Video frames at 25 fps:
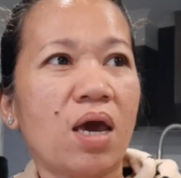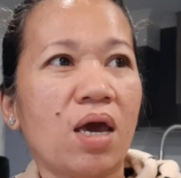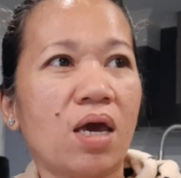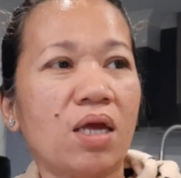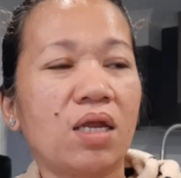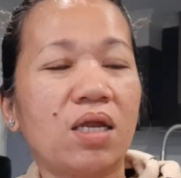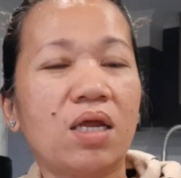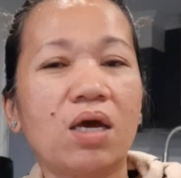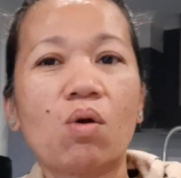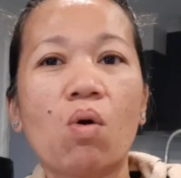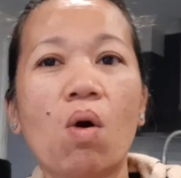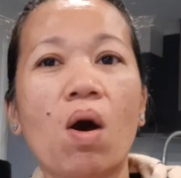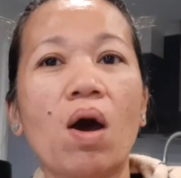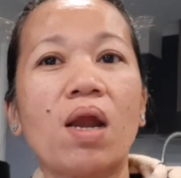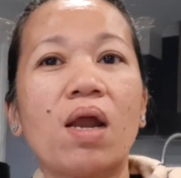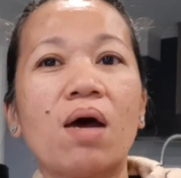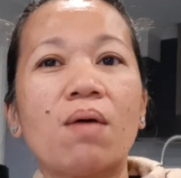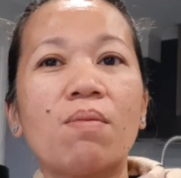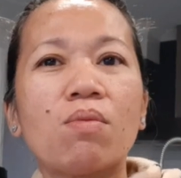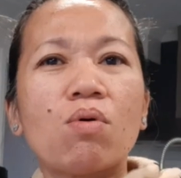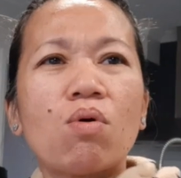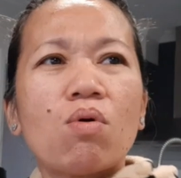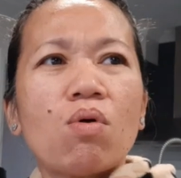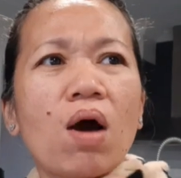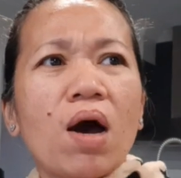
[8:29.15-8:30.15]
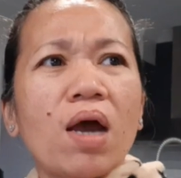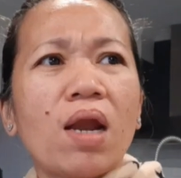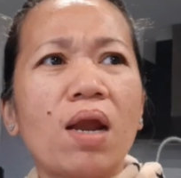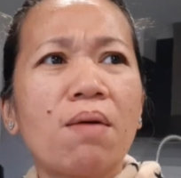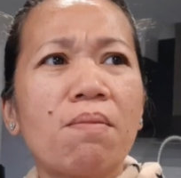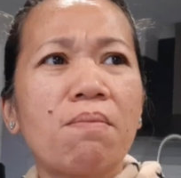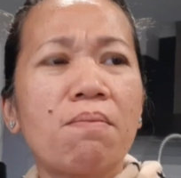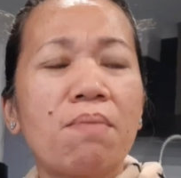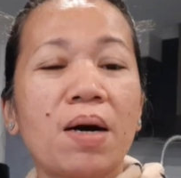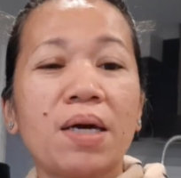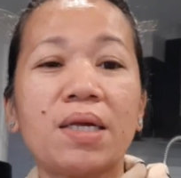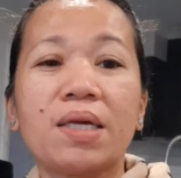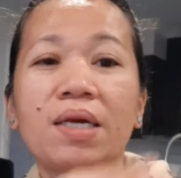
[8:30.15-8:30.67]
Hindi ko alam kung
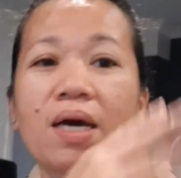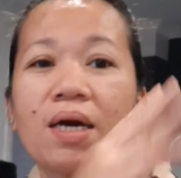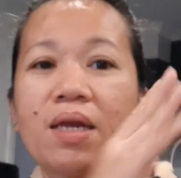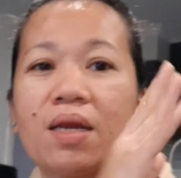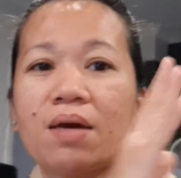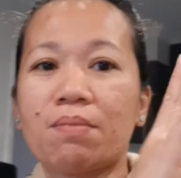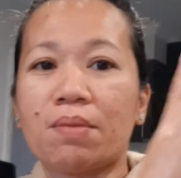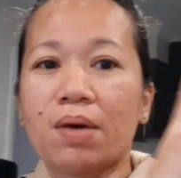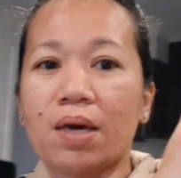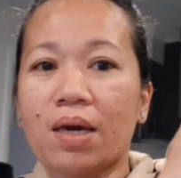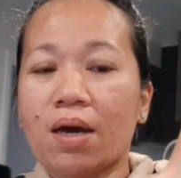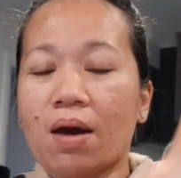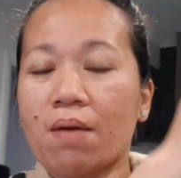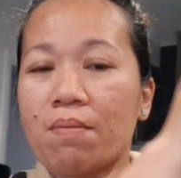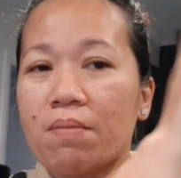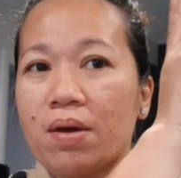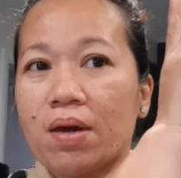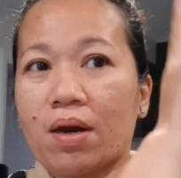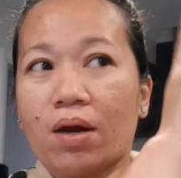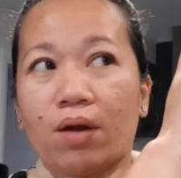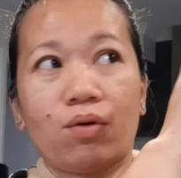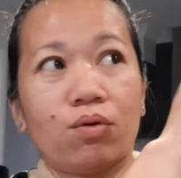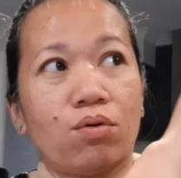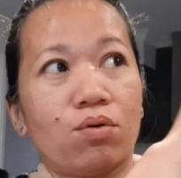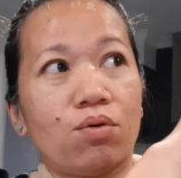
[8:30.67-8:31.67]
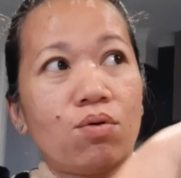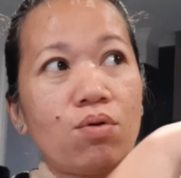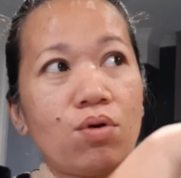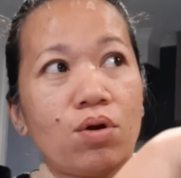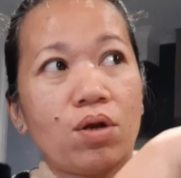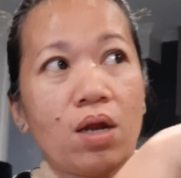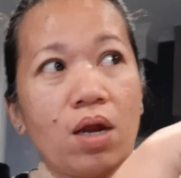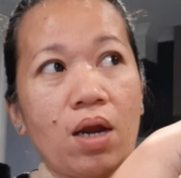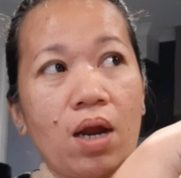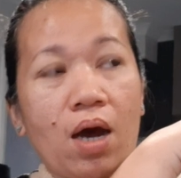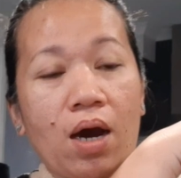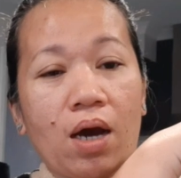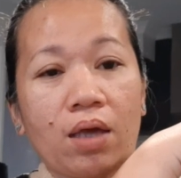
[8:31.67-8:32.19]
alam ba niya na may kamera
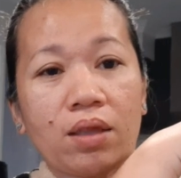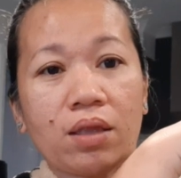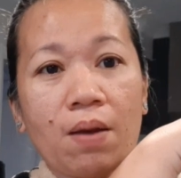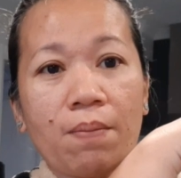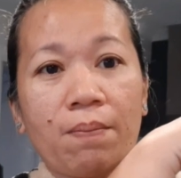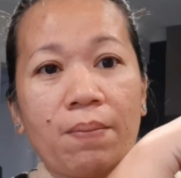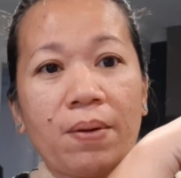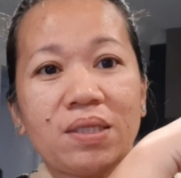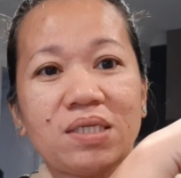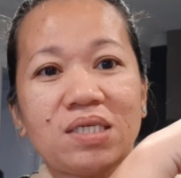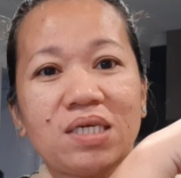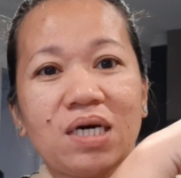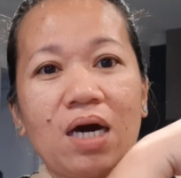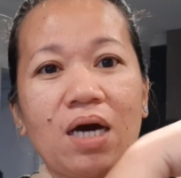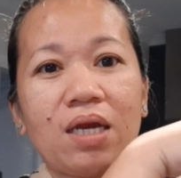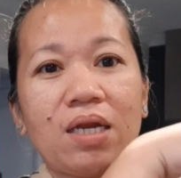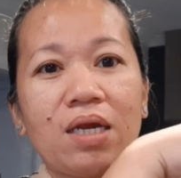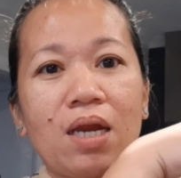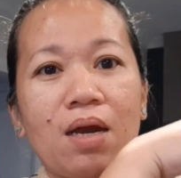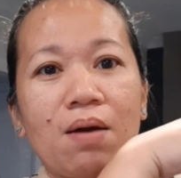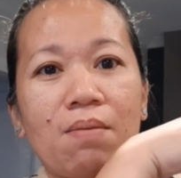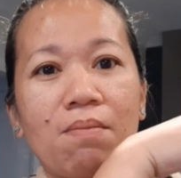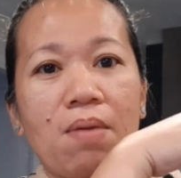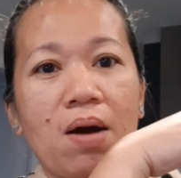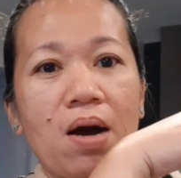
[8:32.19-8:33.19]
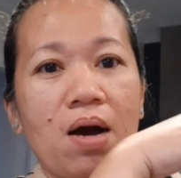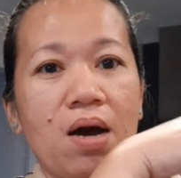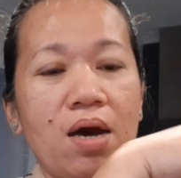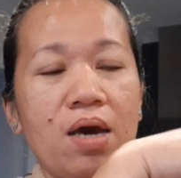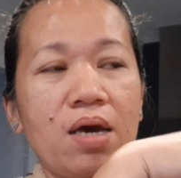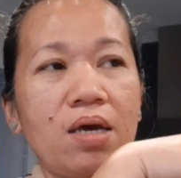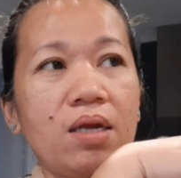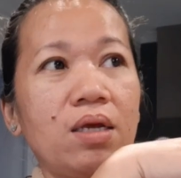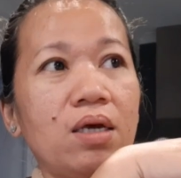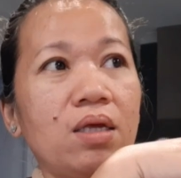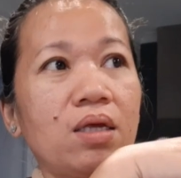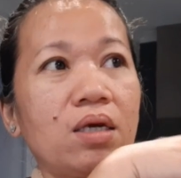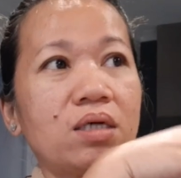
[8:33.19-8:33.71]
doon na nakatapat sa kanilang
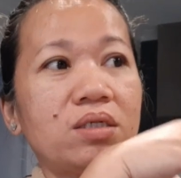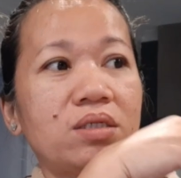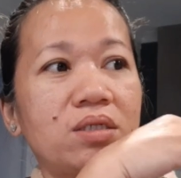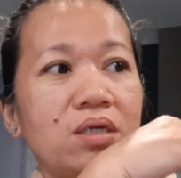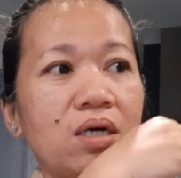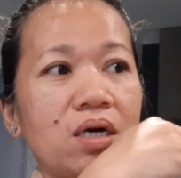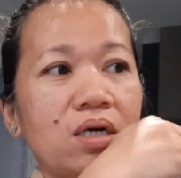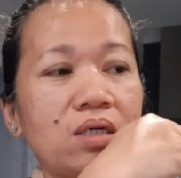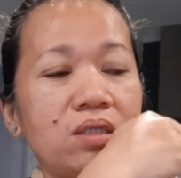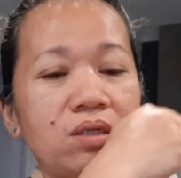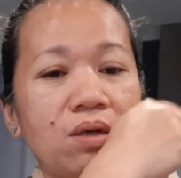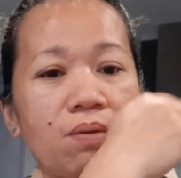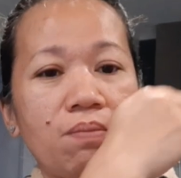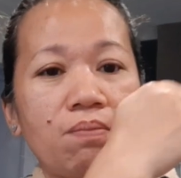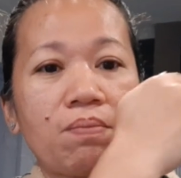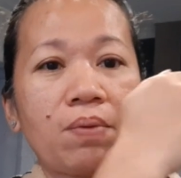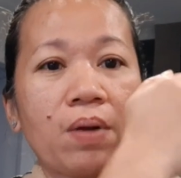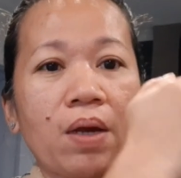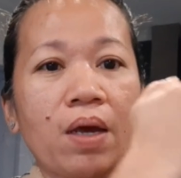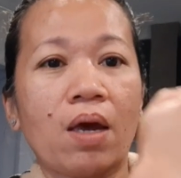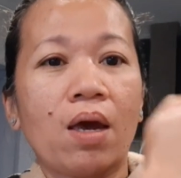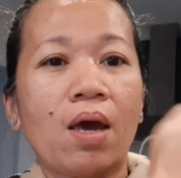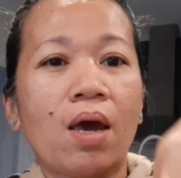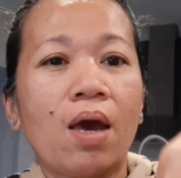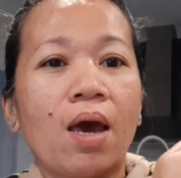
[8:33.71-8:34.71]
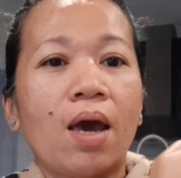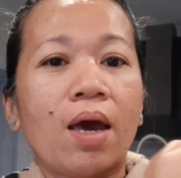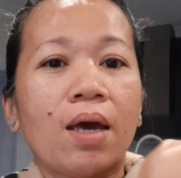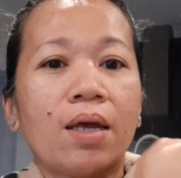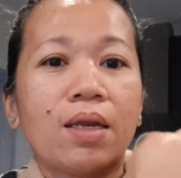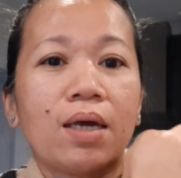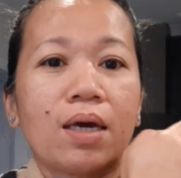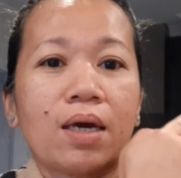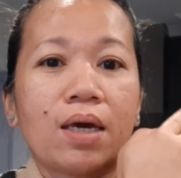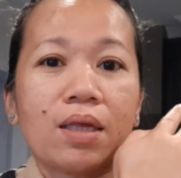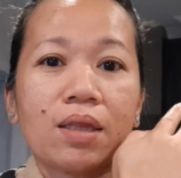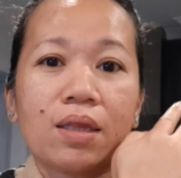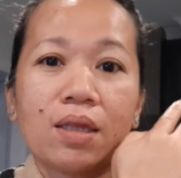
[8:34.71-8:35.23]
bahay din. Kasi nga syempre,
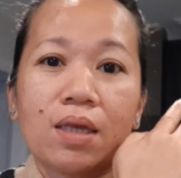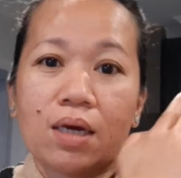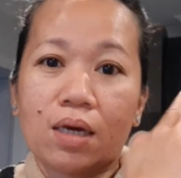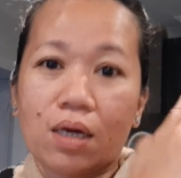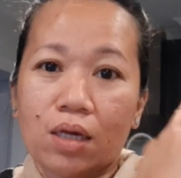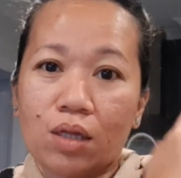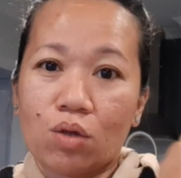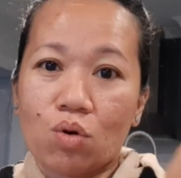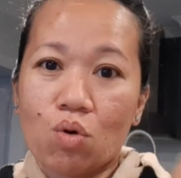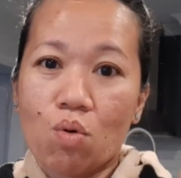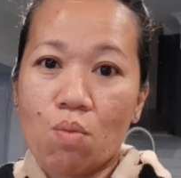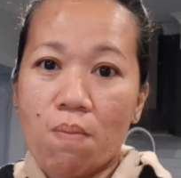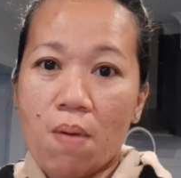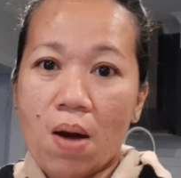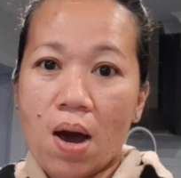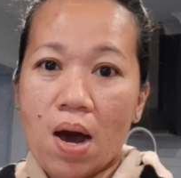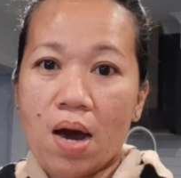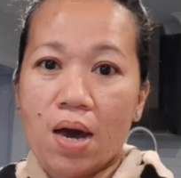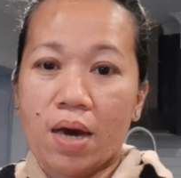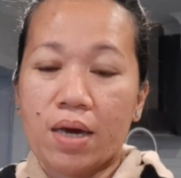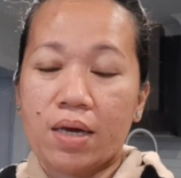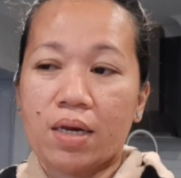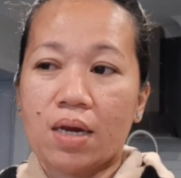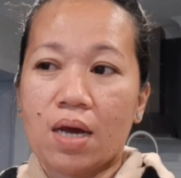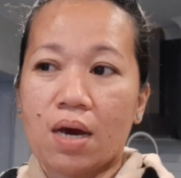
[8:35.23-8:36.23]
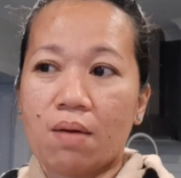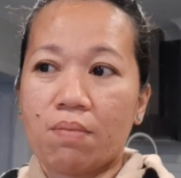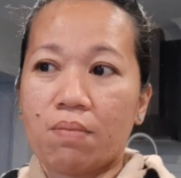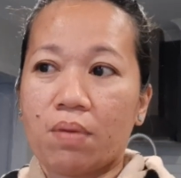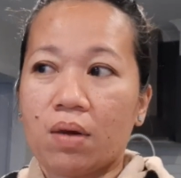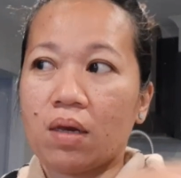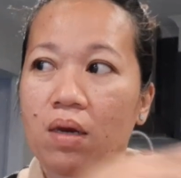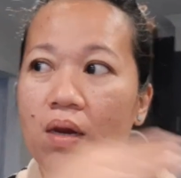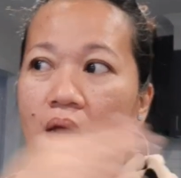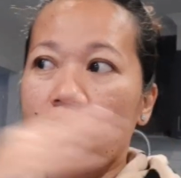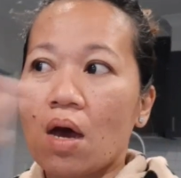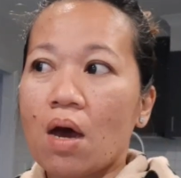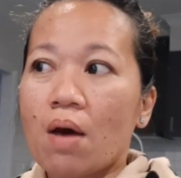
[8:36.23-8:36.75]
dikit-dikit yung bahay
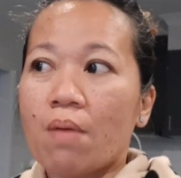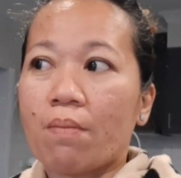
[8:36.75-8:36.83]
namin.